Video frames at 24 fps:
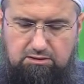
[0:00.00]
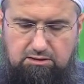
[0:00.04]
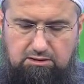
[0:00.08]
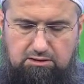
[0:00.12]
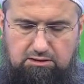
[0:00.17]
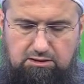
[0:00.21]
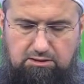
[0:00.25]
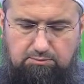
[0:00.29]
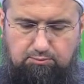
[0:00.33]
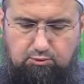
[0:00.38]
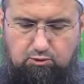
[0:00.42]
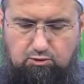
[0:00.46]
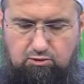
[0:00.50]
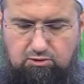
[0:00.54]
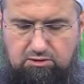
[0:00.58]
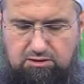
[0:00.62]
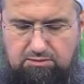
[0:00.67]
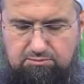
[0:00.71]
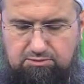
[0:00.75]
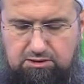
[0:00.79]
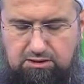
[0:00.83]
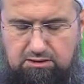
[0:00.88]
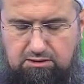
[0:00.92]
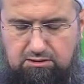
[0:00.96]
Dini
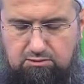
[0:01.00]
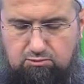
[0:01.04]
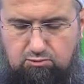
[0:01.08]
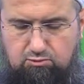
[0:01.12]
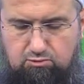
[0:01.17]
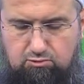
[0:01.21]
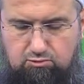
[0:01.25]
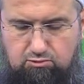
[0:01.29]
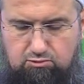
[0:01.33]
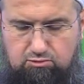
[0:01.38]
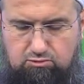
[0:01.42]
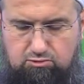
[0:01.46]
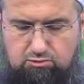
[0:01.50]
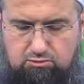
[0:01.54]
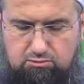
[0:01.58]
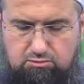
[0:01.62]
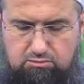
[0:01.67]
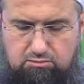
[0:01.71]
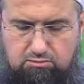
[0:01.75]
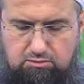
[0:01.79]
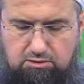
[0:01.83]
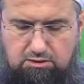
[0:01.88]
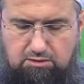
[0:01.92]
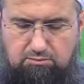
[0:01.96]
program seyrediyoruz
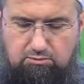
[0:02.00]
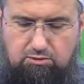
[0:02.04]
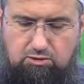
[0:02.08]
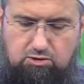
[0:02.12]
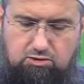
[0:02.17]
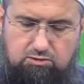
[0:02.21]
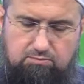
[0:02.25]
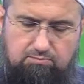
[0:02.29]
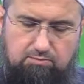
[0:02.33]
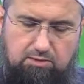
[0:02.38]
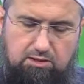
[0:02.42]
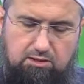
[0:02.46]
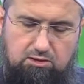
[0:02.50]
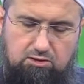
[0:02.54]
demiş.